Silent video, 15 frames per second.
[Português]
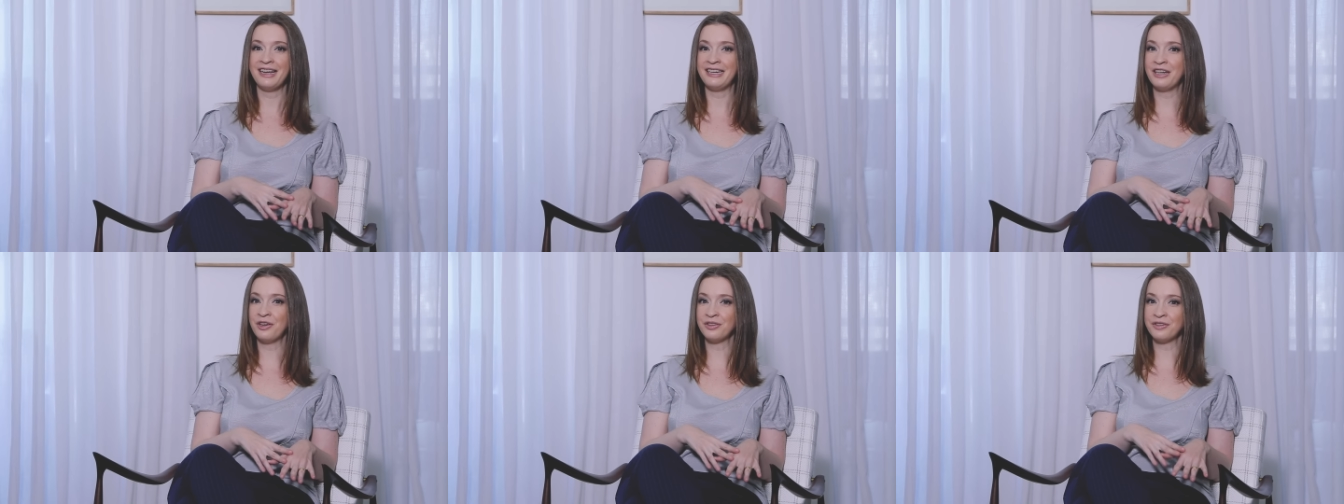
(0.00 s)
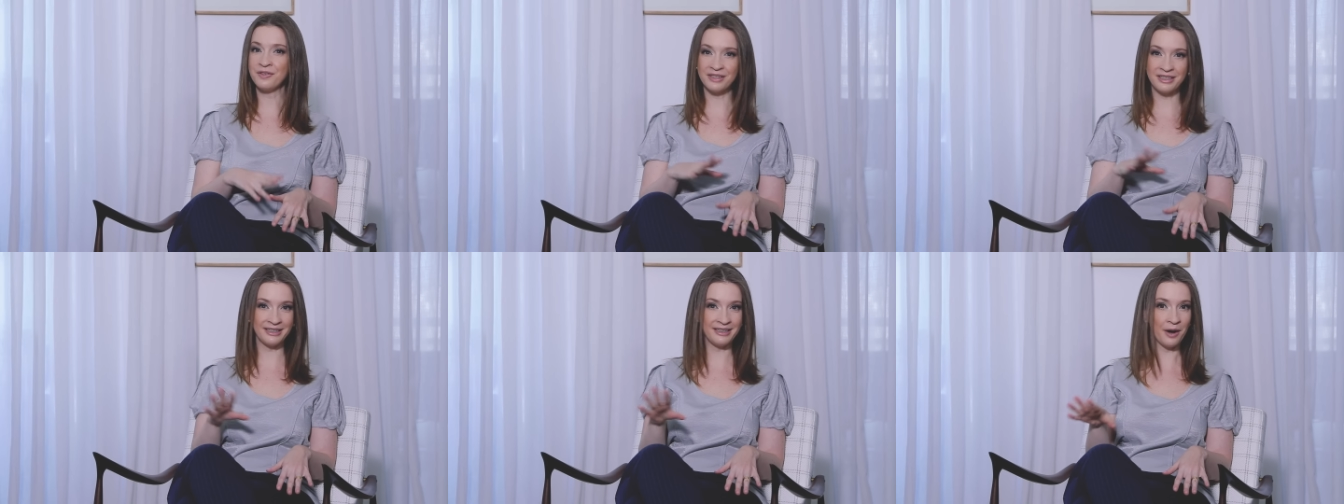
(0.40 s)
Então, se
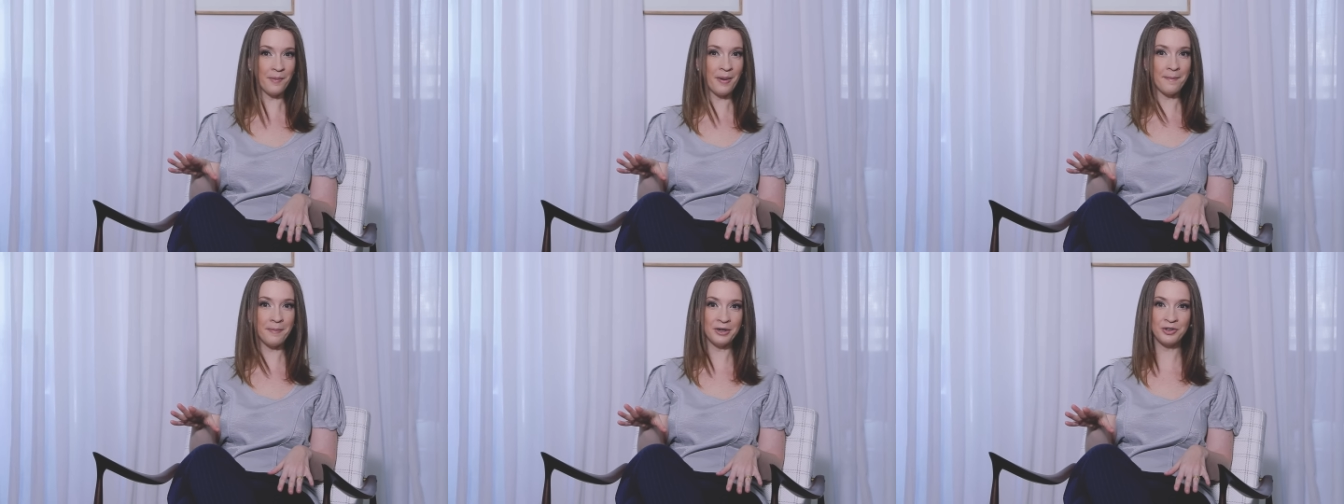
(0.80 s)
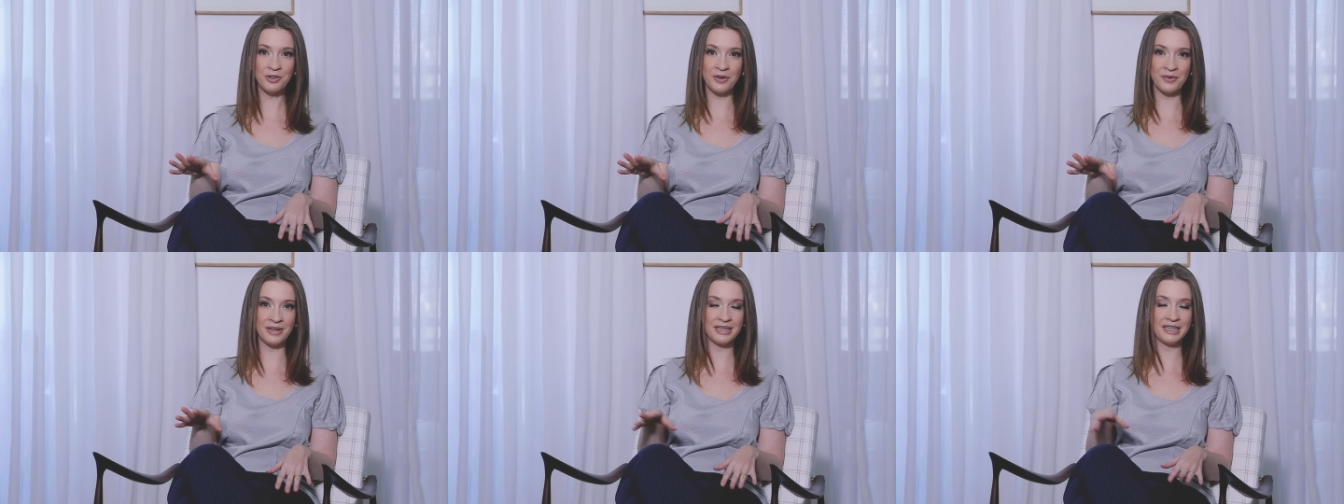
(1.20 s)
você tem uma
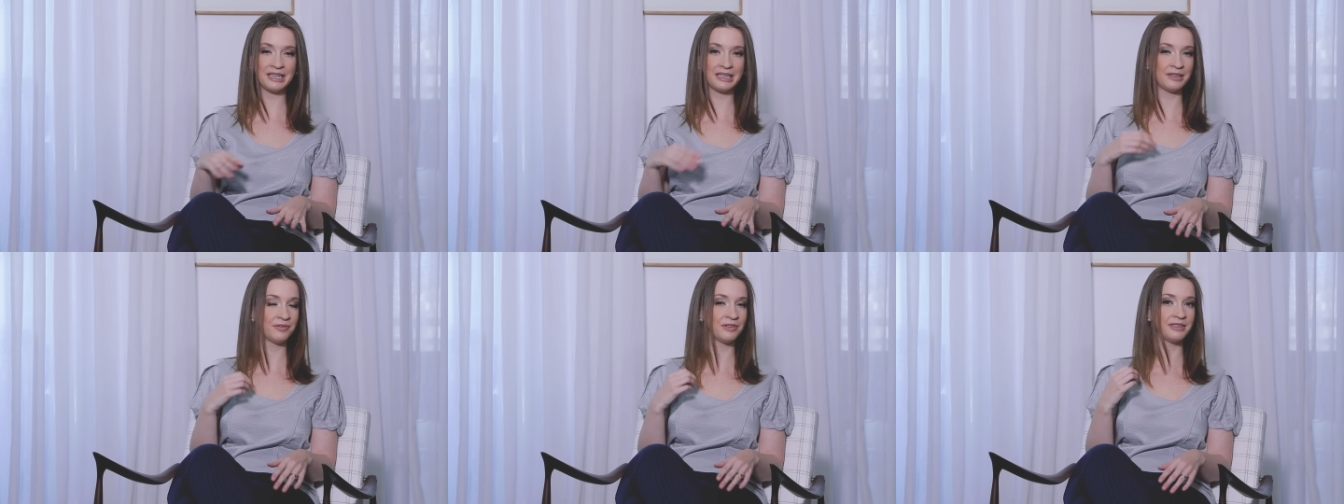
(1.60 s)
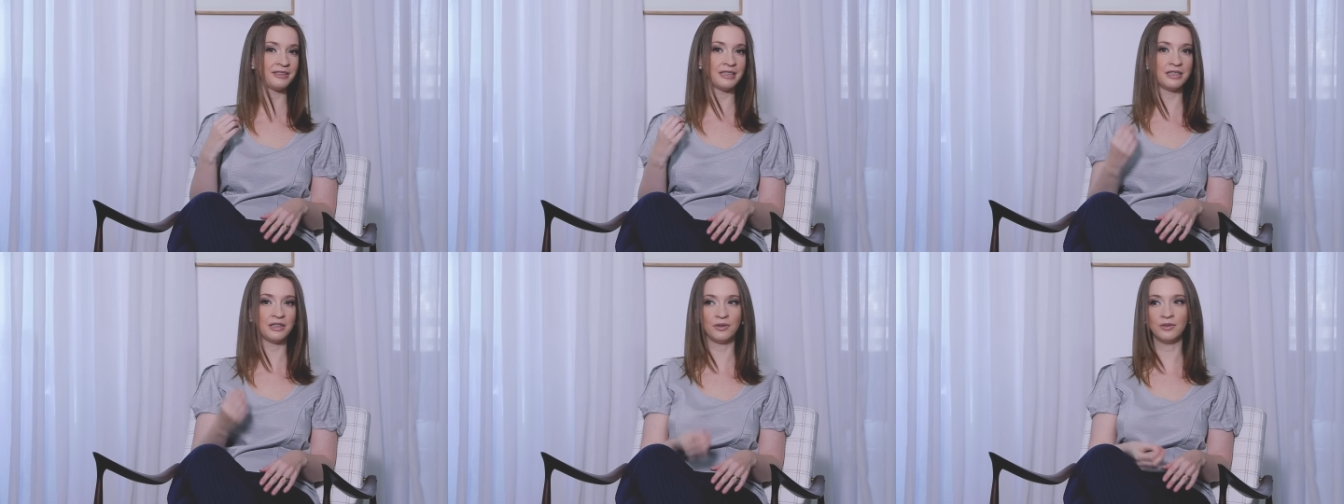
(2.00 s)
pessoa ali que
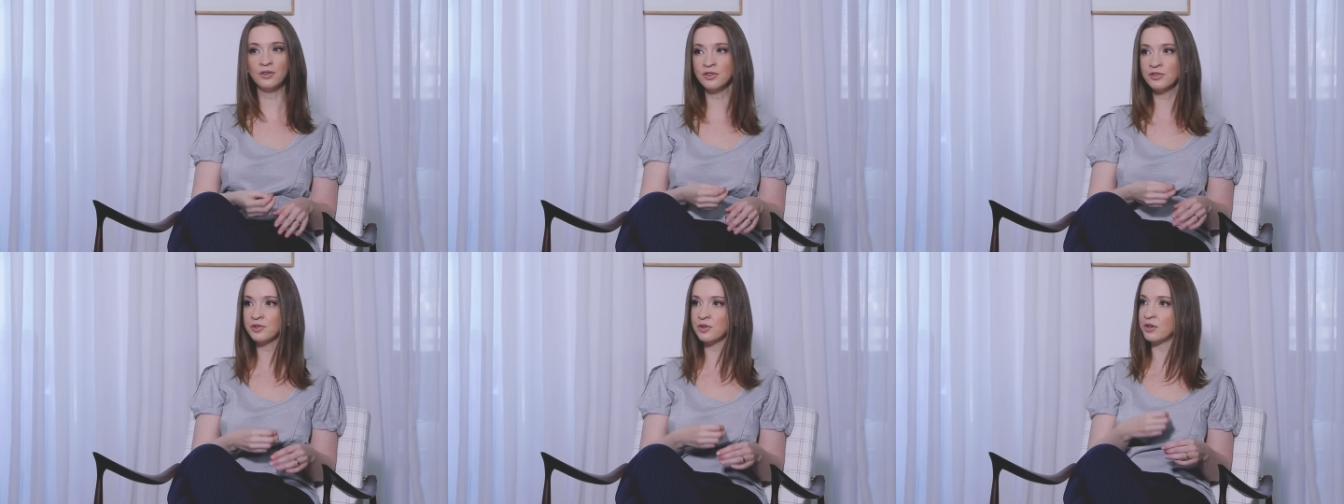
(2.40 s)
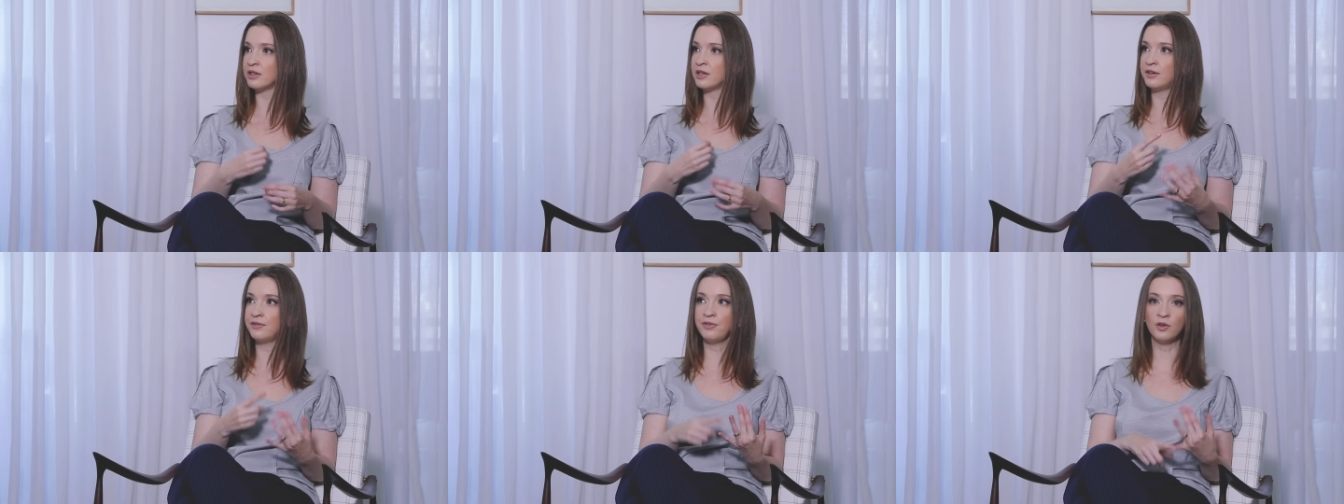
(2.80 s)
você não gostou,
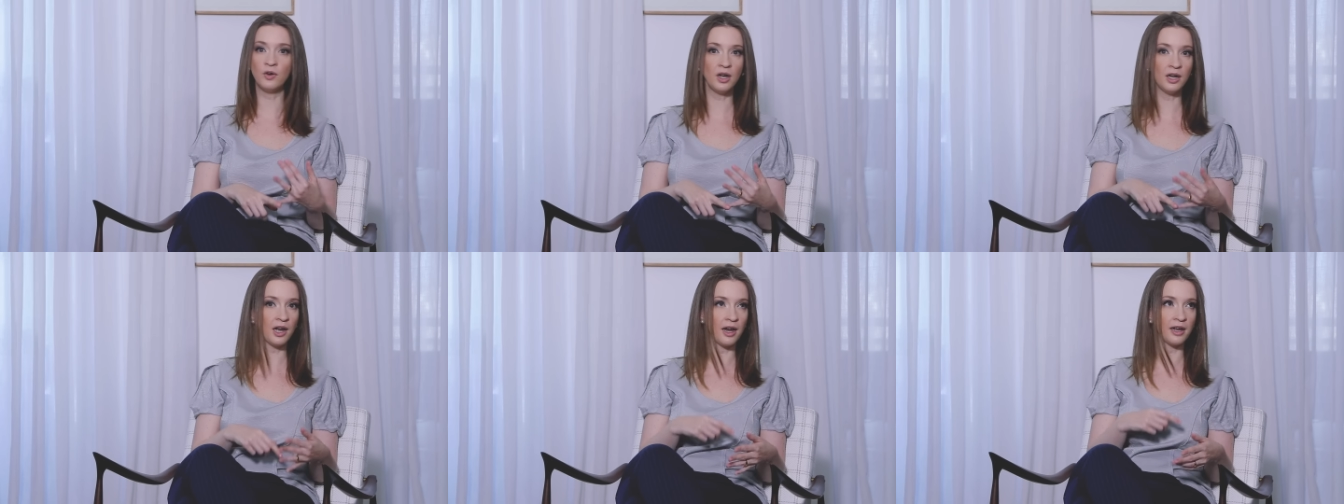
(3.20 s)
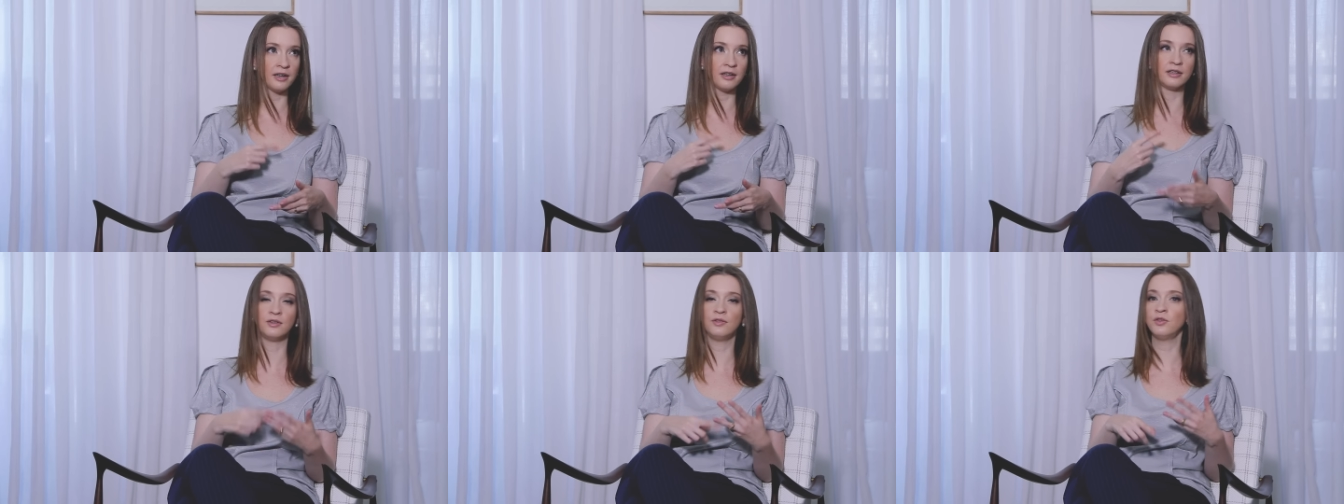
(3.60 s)
não foi com a
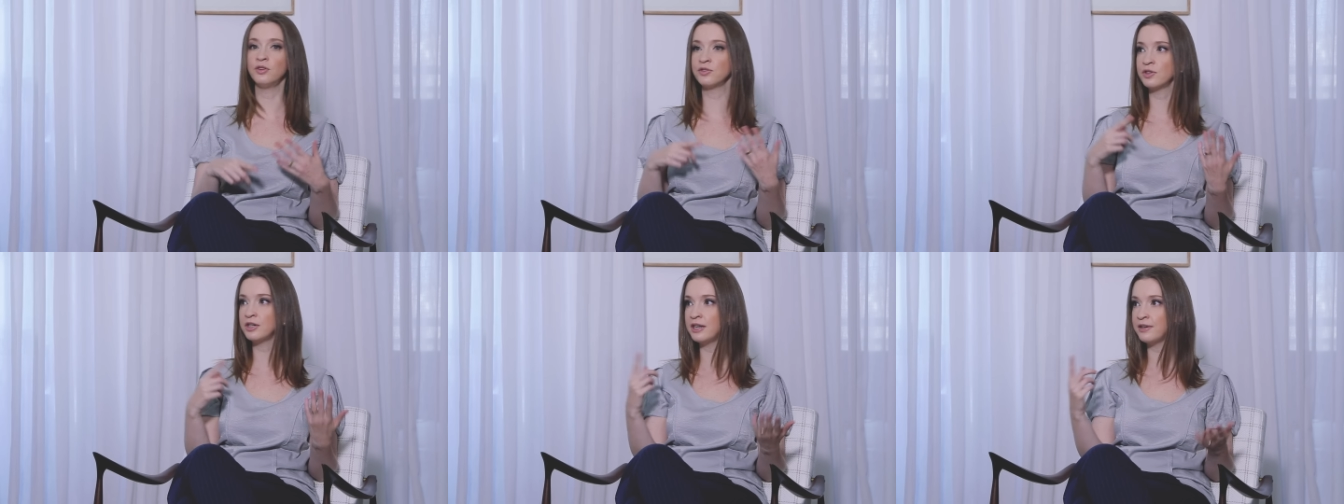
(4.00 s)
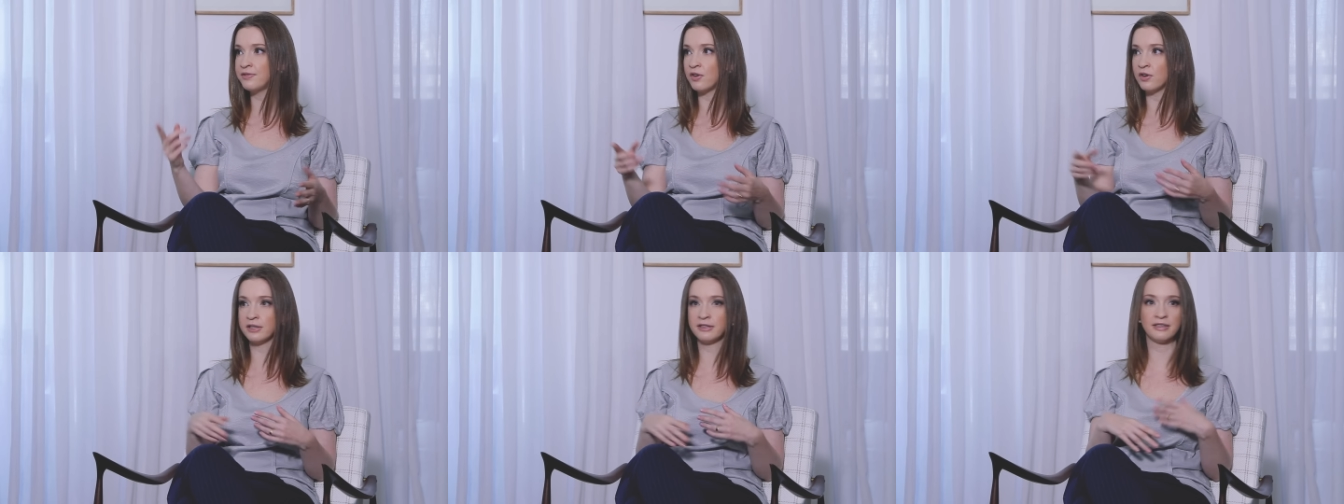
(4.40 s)
cara, não gostou da
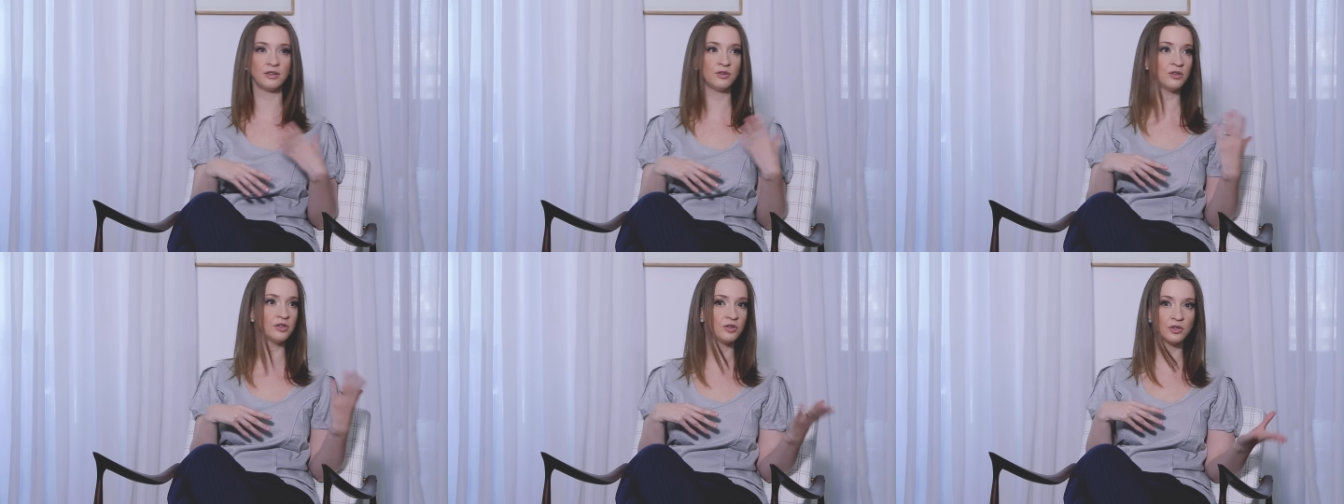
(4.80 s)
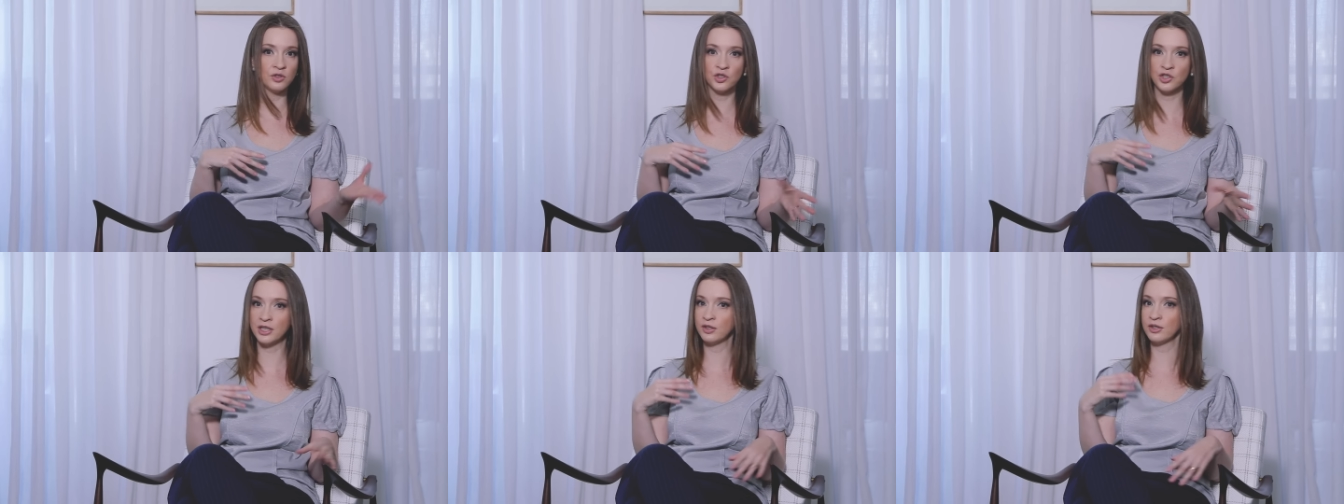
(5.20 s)
voz, não gostou
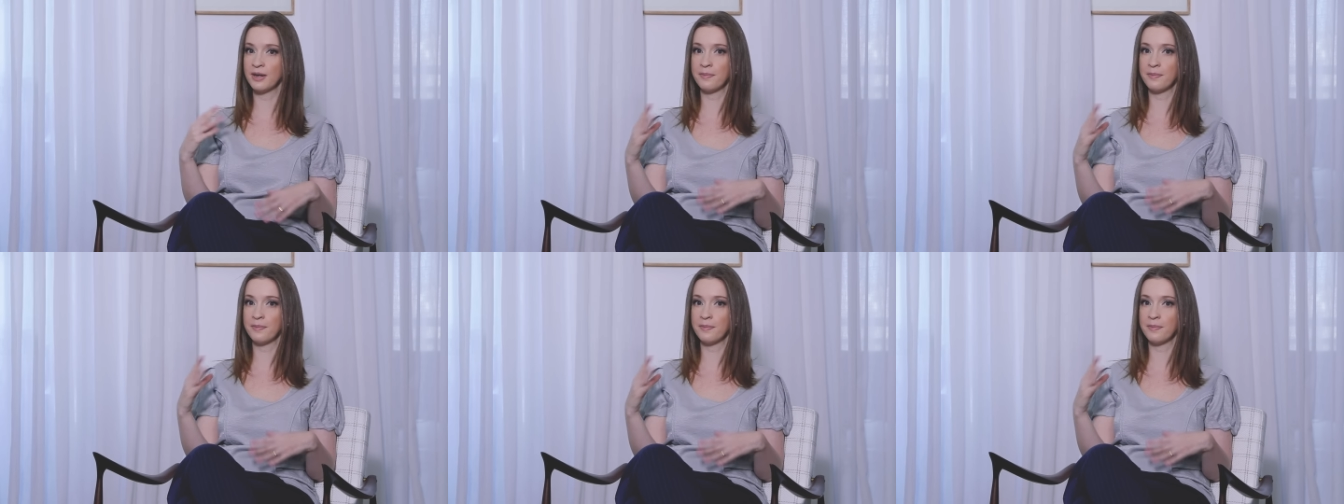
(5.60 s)
do jeito